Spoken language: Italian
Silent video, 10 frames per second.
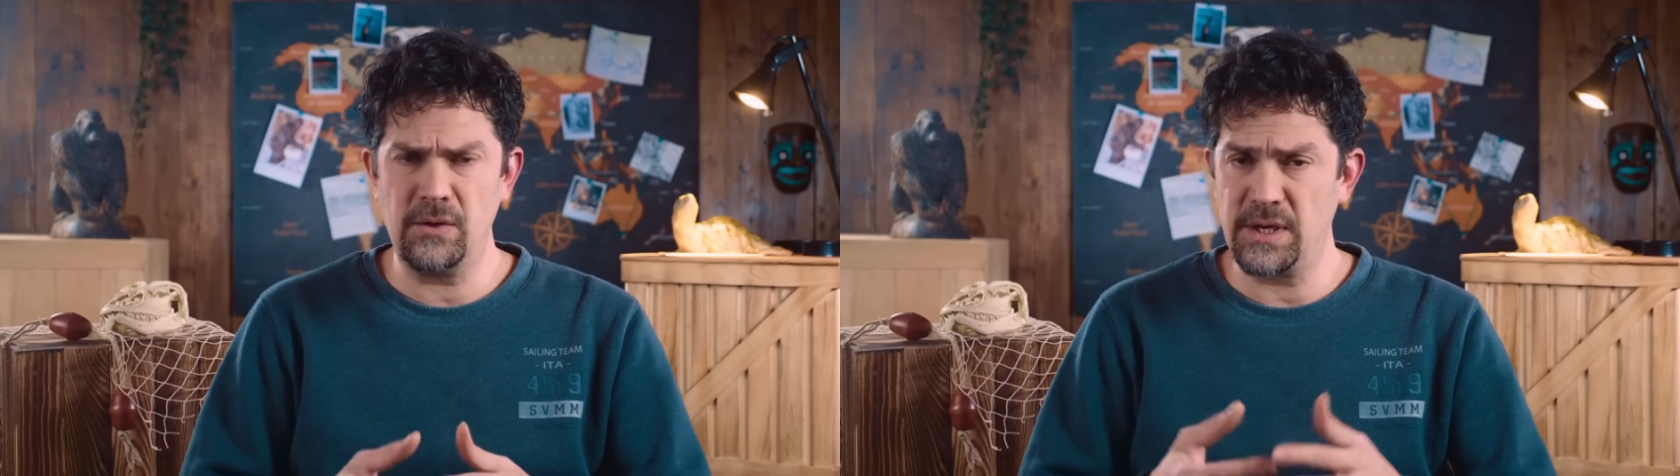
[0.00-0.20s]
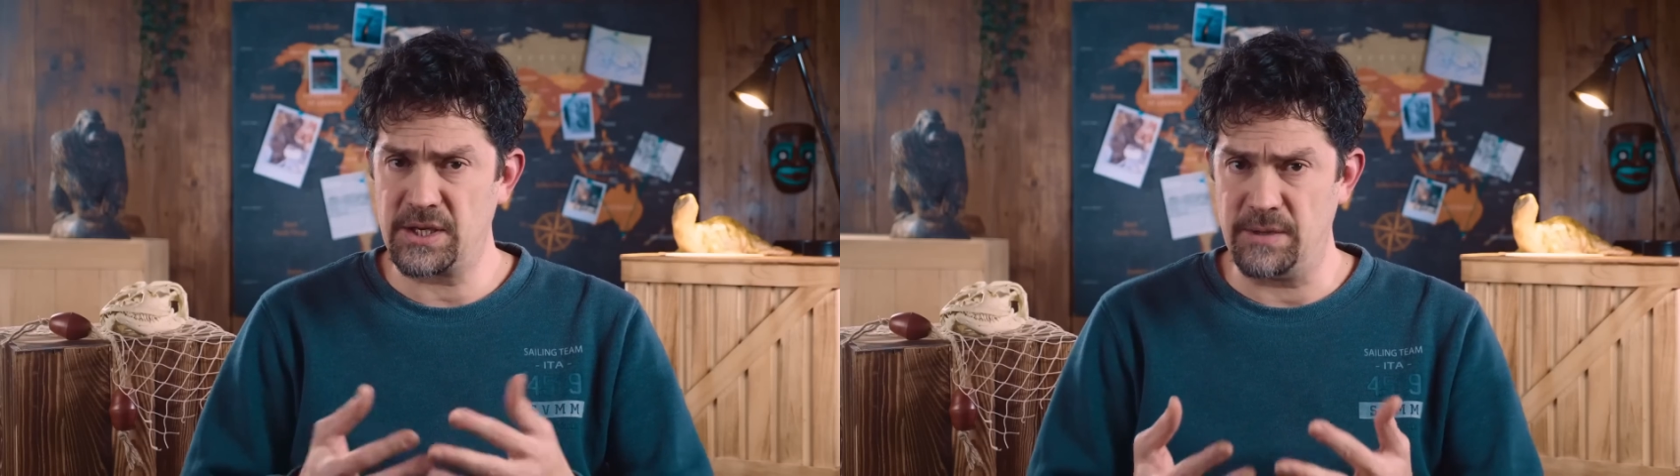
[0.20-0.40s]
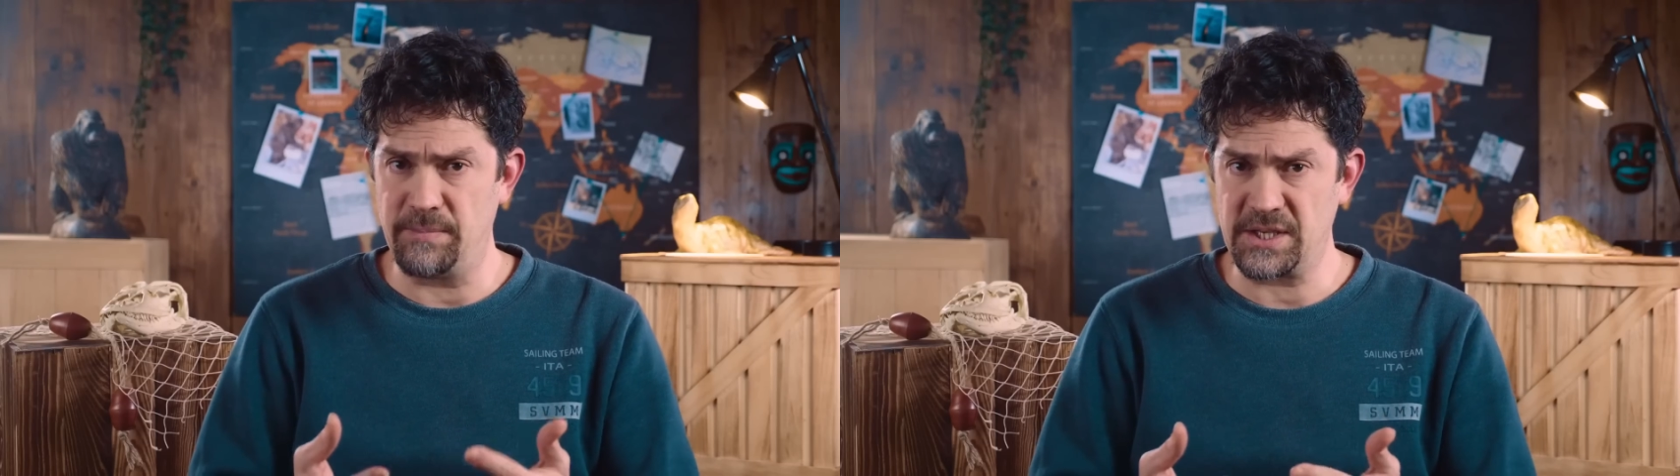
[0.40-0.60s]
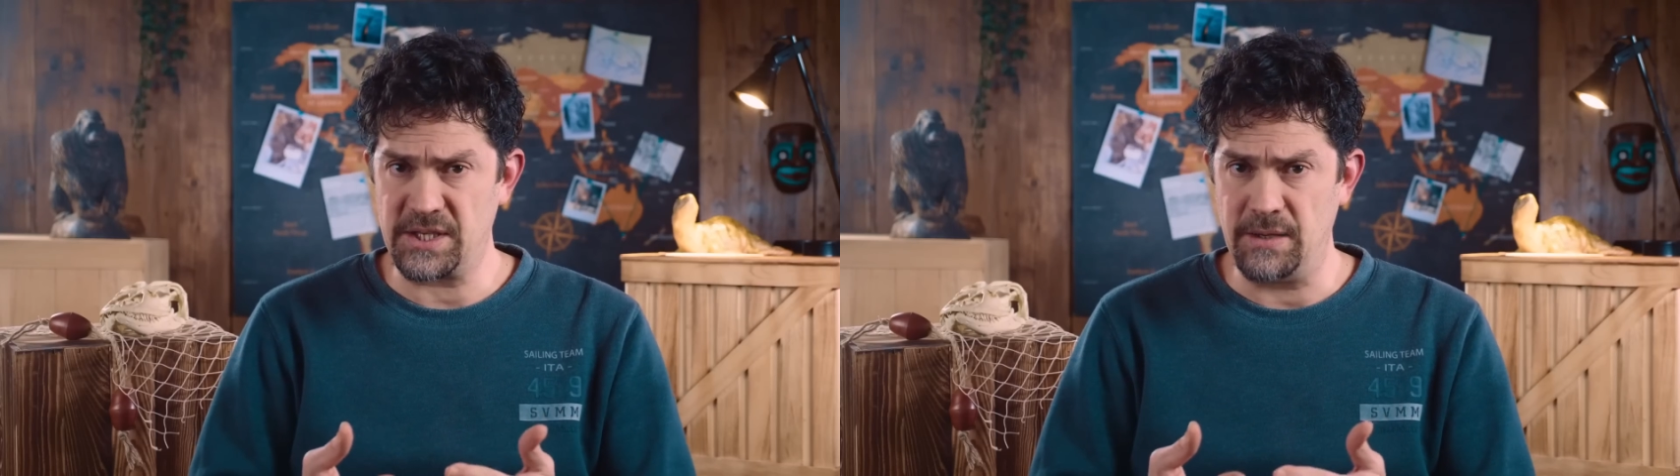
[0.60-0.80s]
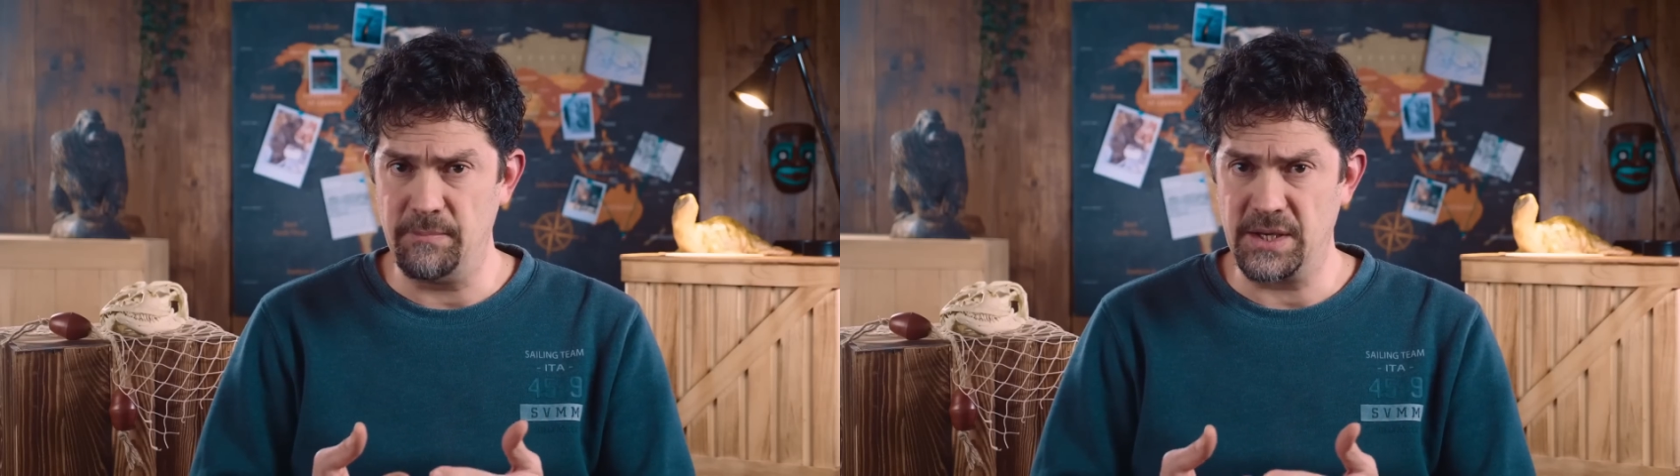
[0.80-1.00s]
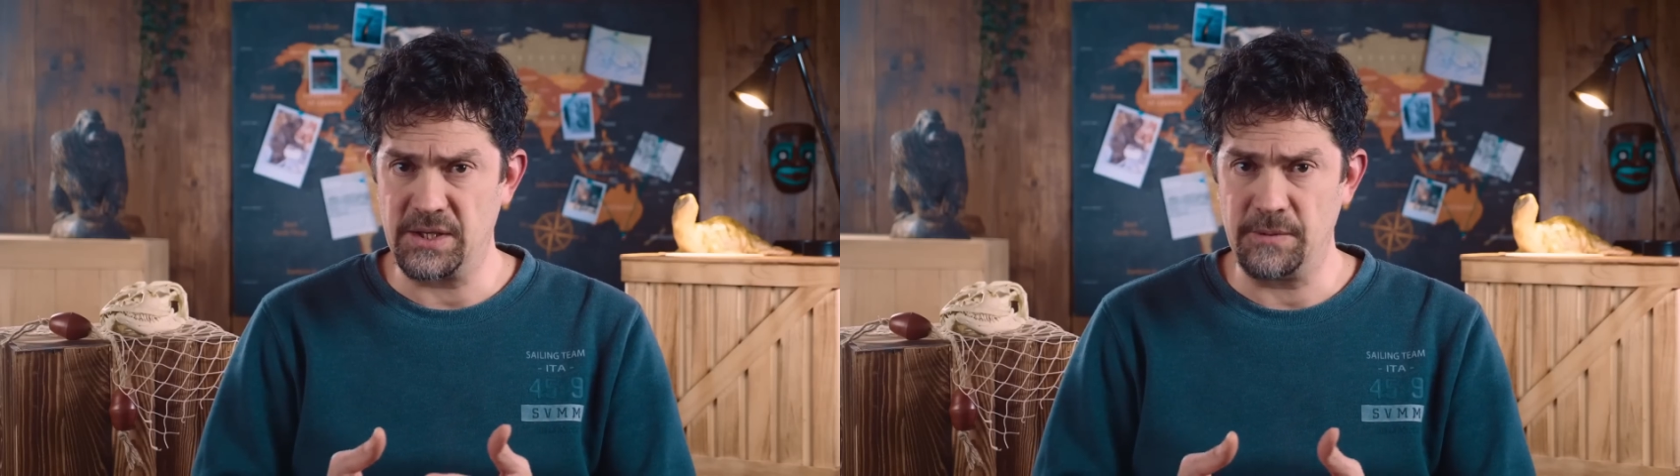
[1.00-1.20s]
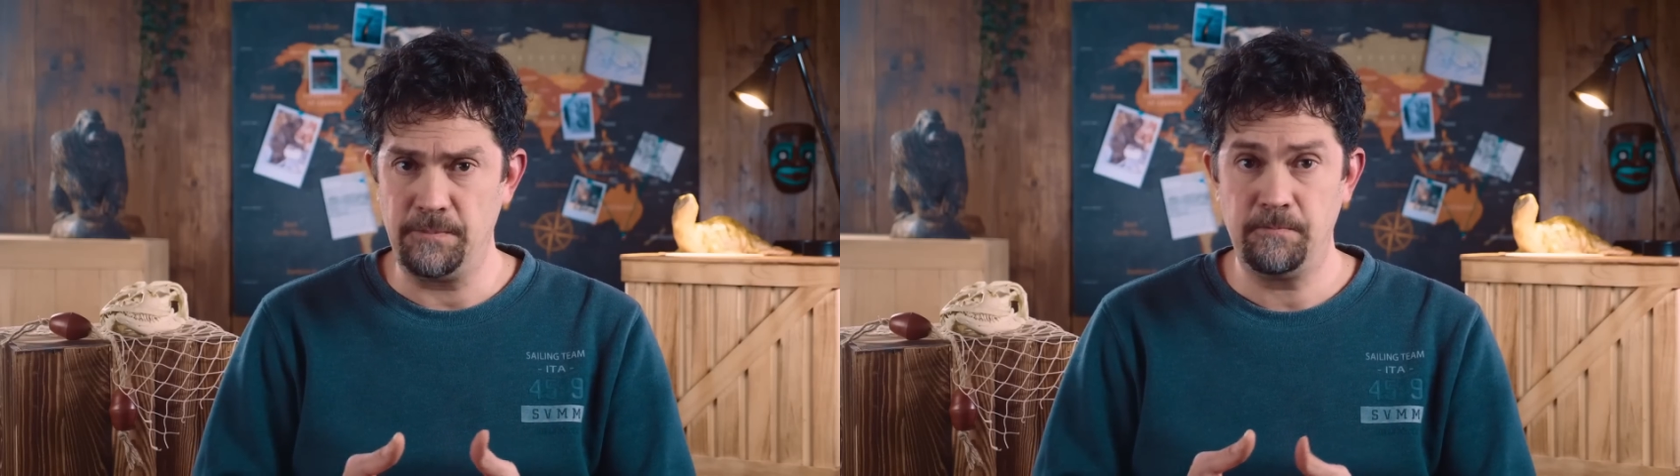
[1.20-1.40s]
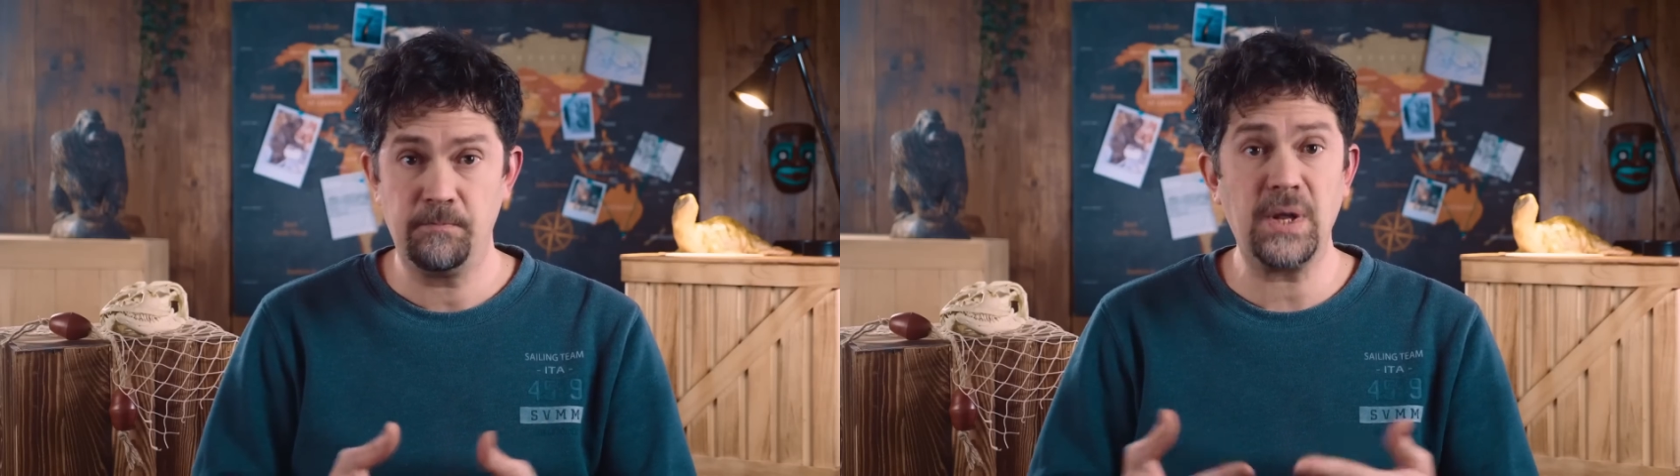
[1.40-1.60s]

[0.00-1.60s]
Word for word: non è sempre semplice.